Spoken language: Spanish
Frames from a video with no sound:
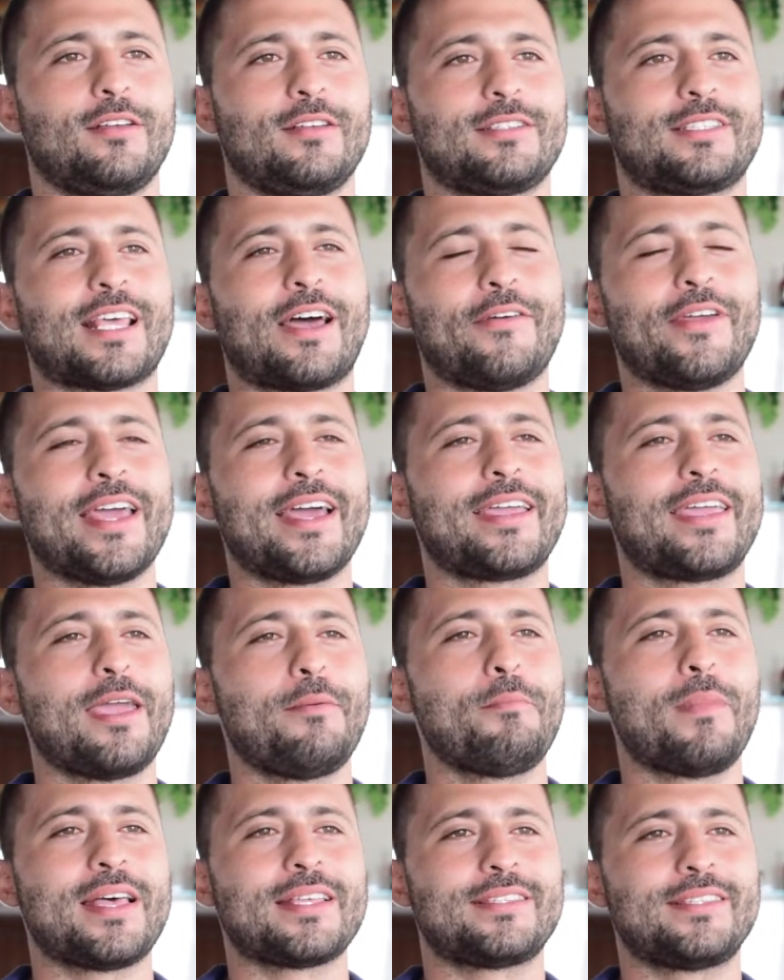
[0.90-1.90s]
¿Sabías que
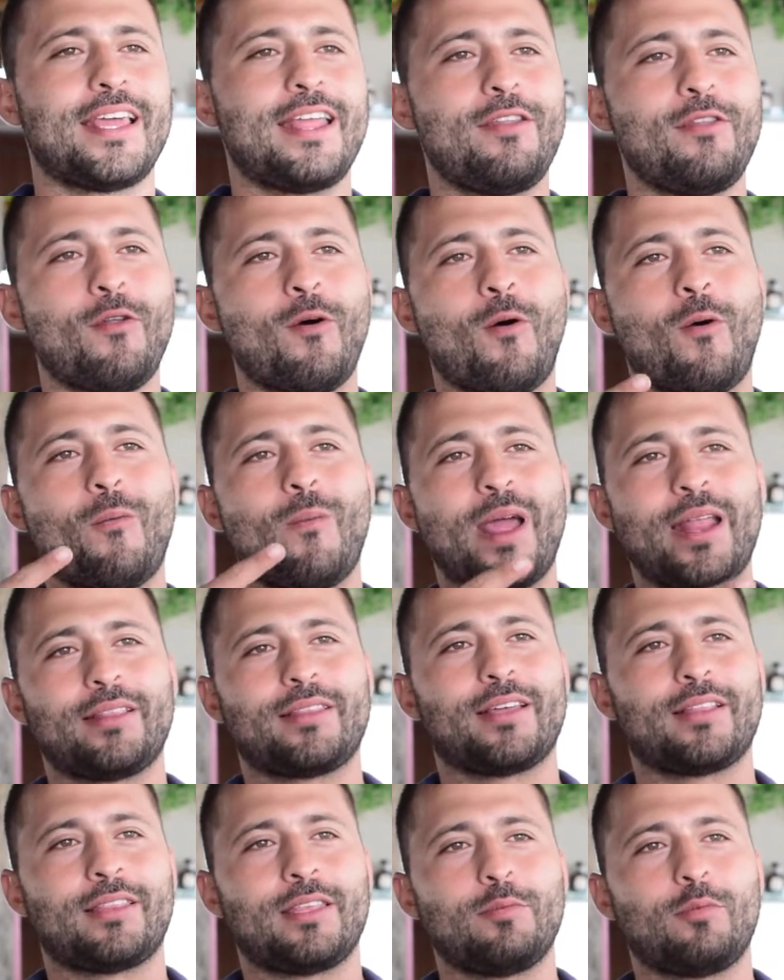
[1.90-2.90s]
hay más de
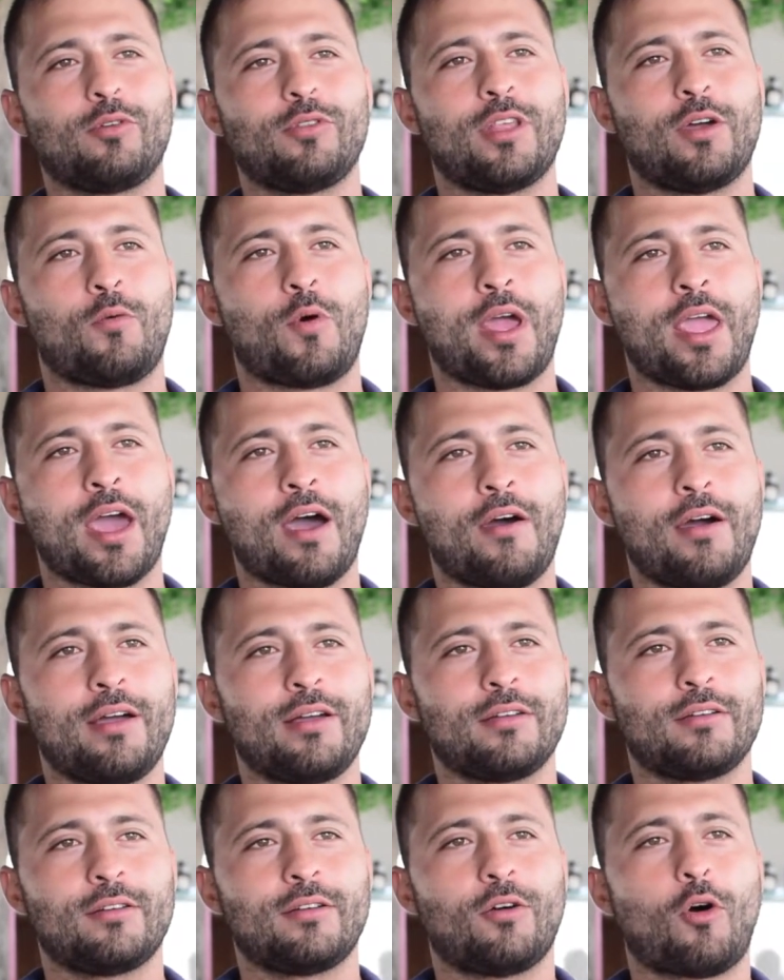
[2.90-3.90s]
90 tipos de guayaba?
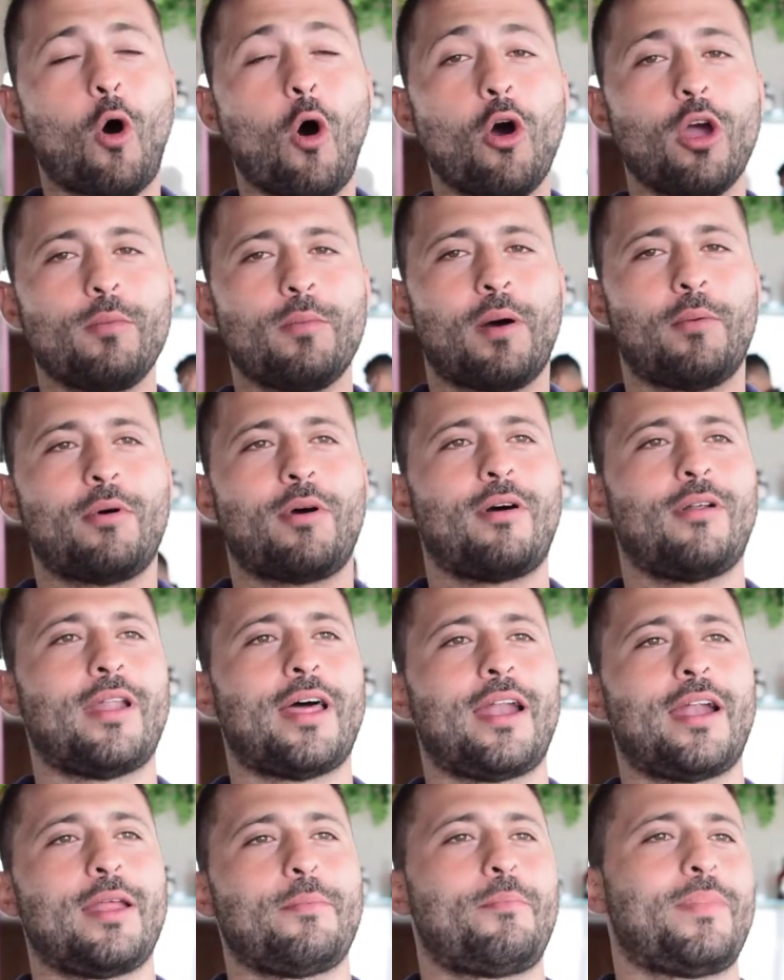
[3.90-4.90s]
Hoy vamos a
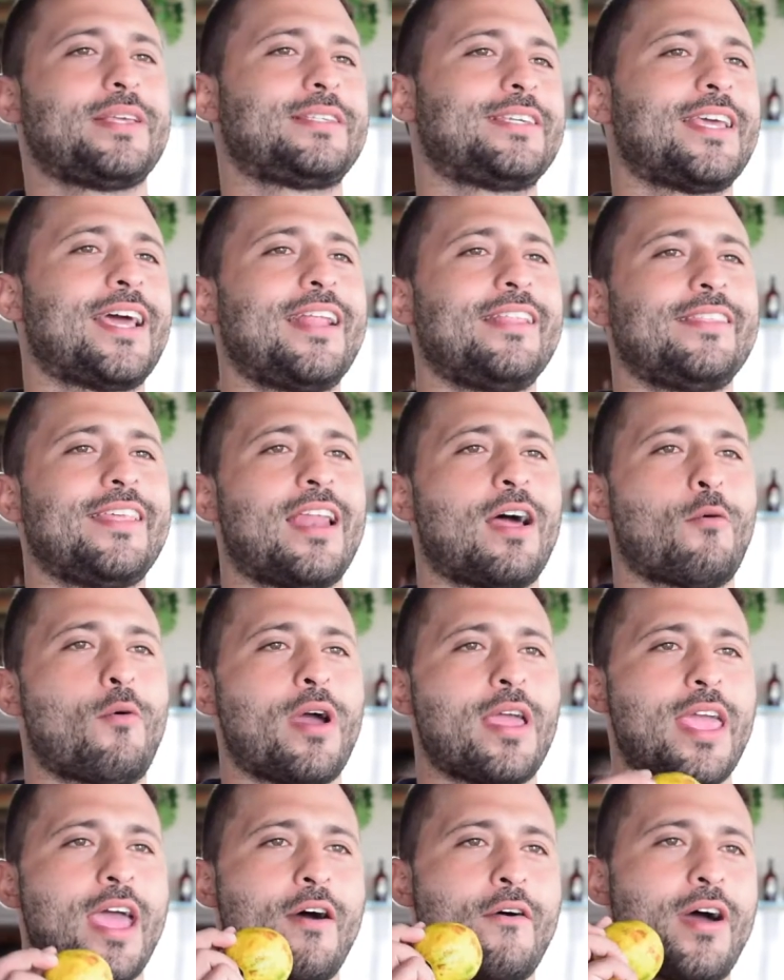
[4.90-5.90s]
hablar en especial de la
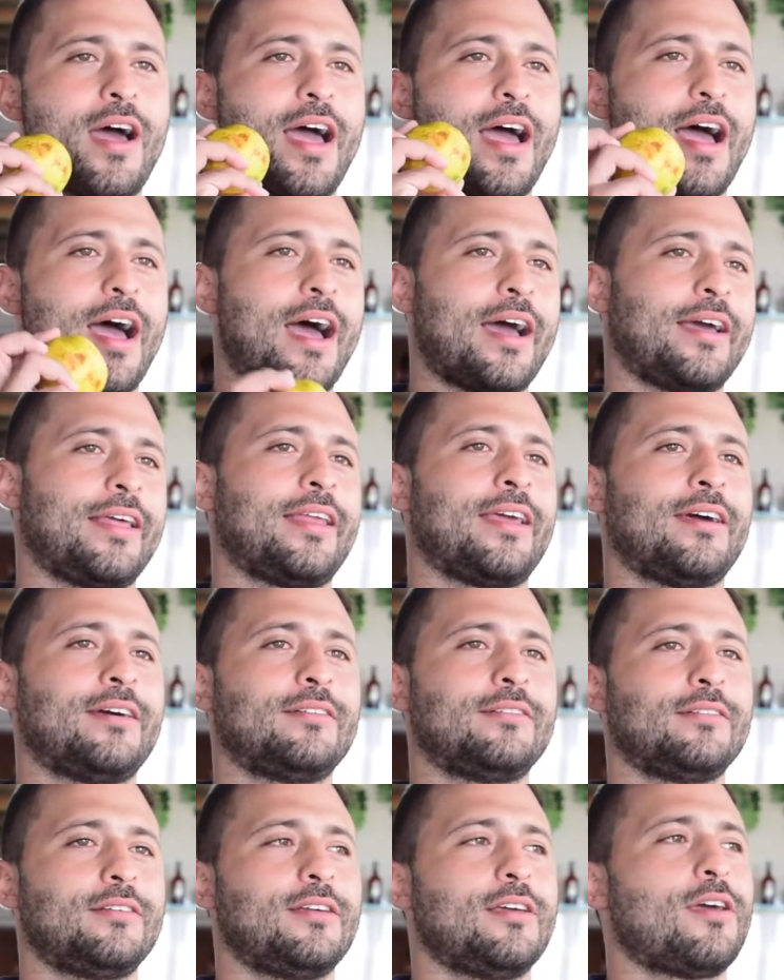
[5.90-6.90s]
guayaba agria.
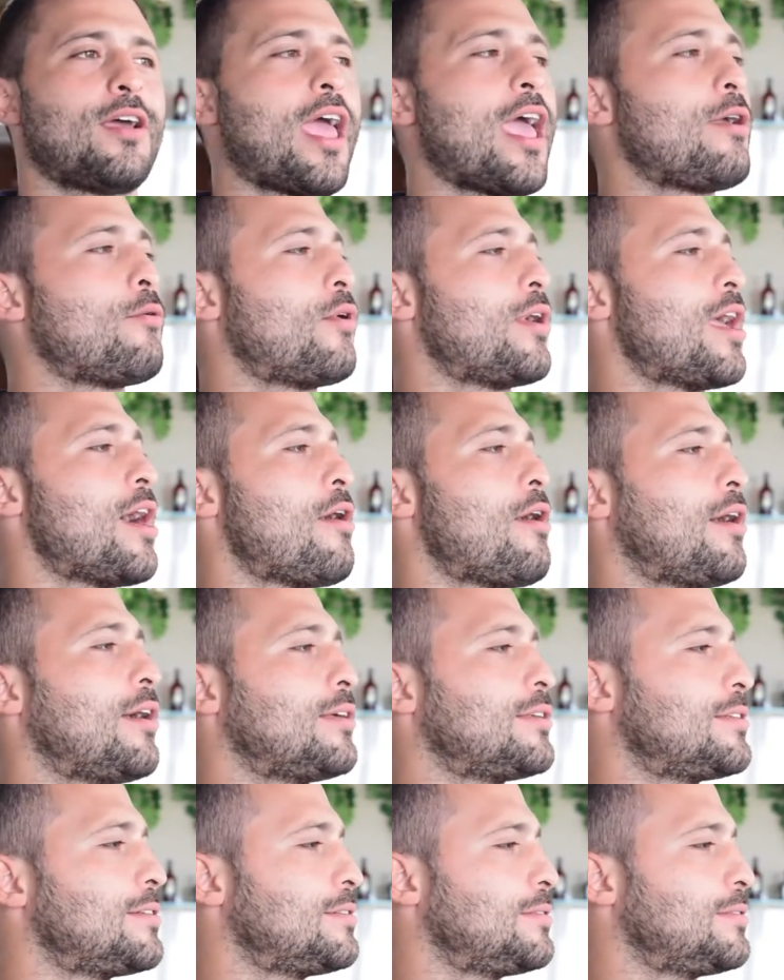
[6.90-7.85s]
¡Hey, guayabas!